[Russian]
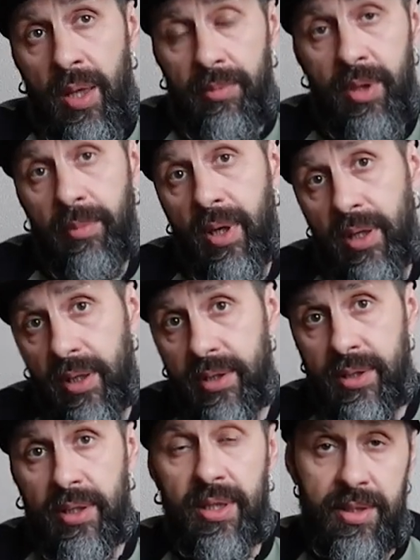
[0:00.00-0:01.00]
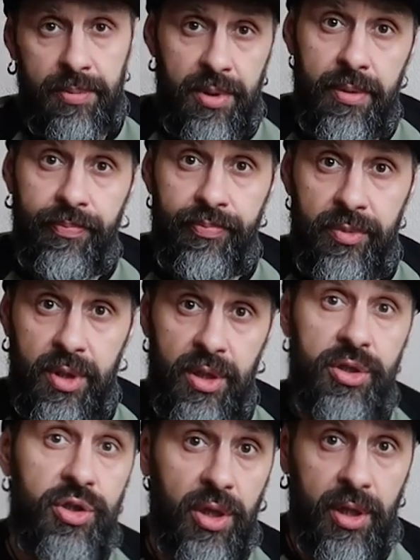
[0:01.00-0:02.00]
Минимальная цена за блин –
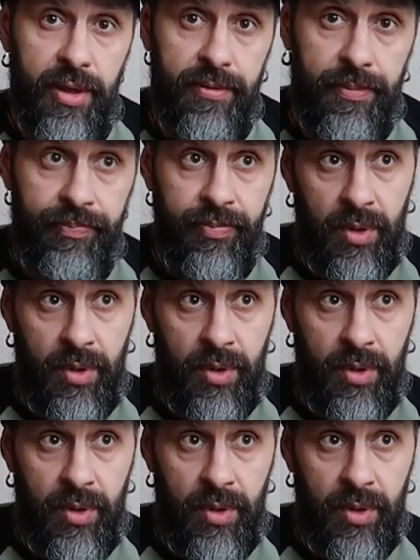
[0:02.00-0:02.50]
1000 гривен.